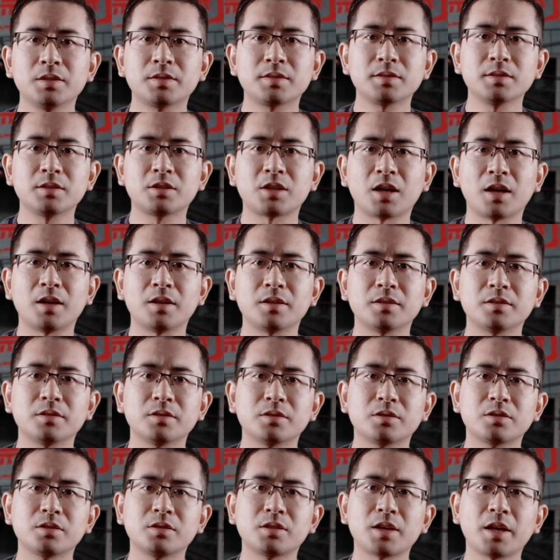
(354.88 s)
4站
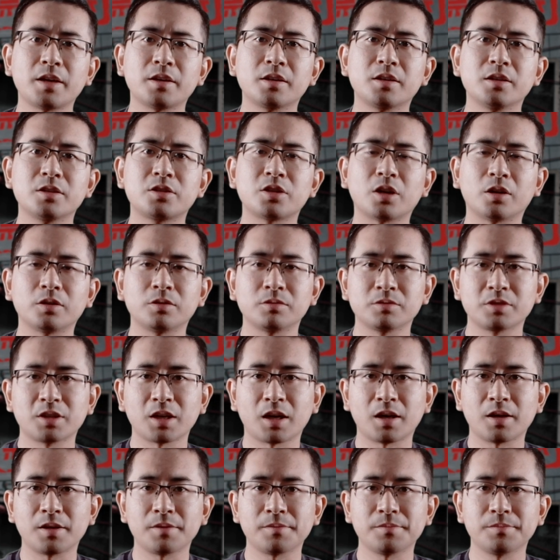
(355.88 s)
是在一个桥洞
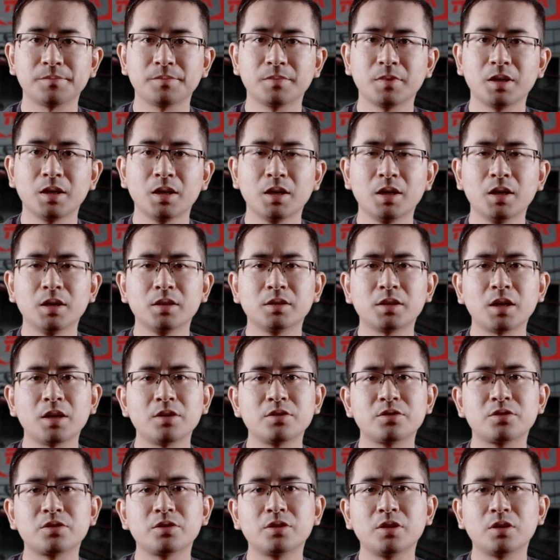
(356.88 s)
下，
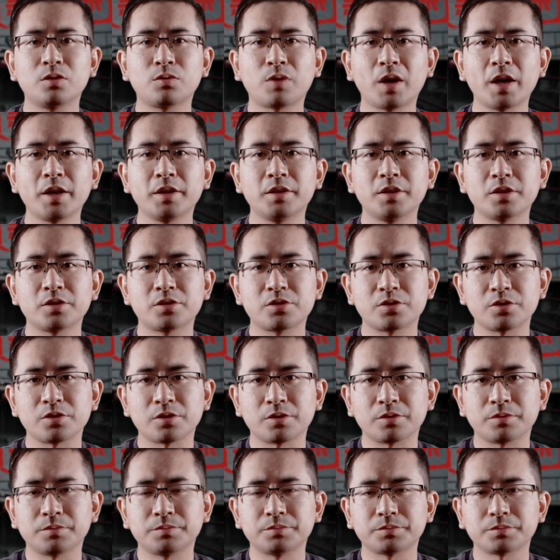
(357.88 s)
但值得怀疑的是，
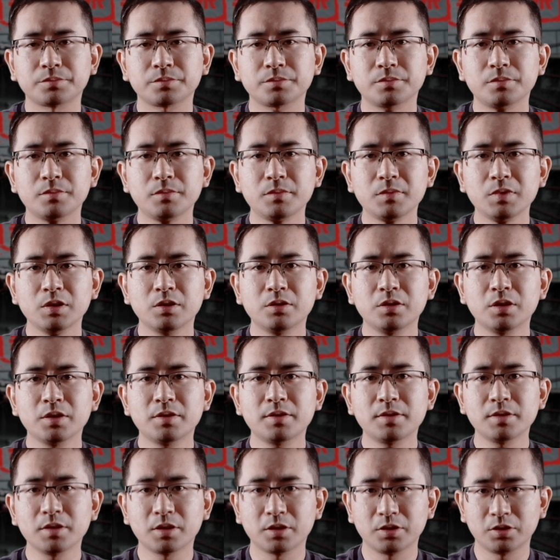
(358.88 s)
这
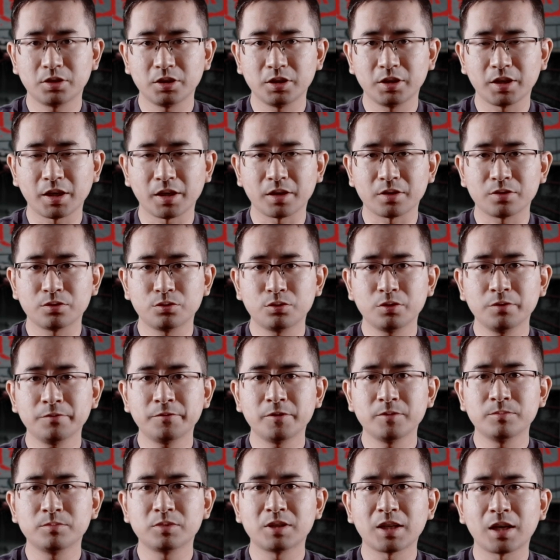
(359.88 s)
4个地点均
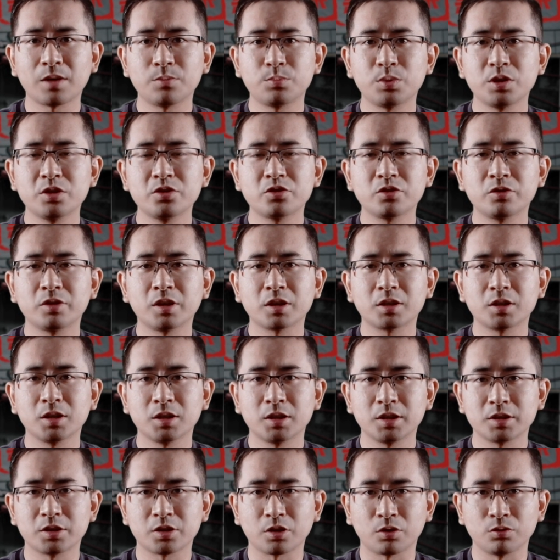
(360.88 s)
分布在宾州的各
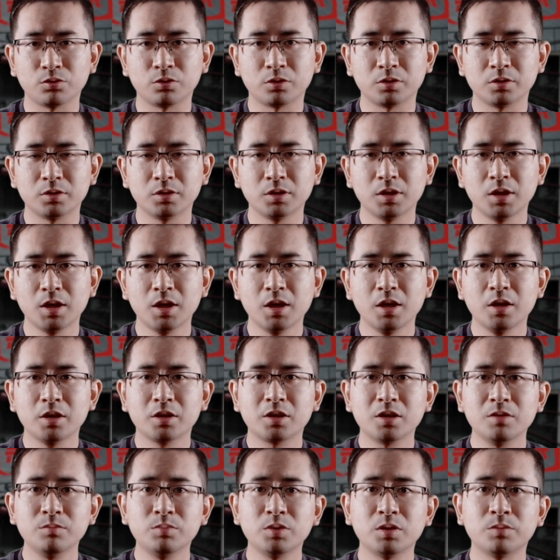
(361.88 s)
个角落，
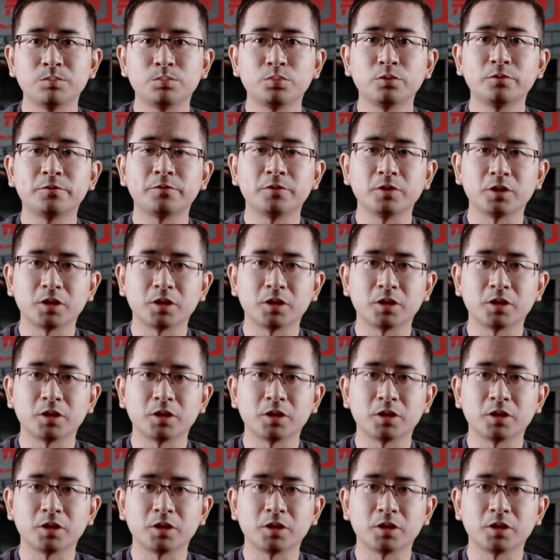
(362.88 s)
根本不符